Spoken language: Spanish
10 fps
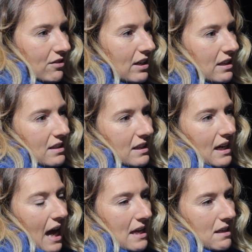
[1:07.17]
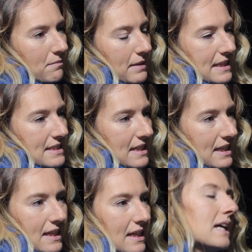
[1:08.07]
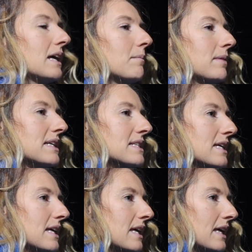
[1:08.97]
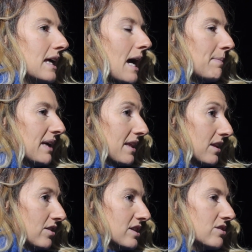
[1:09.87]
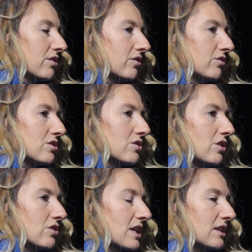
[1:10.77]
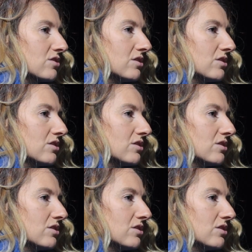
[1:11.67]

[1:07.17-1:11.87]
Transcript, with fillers: Hay, hay miles, de, miles de aplicaciones, ¿no? Con todo esto de los datos,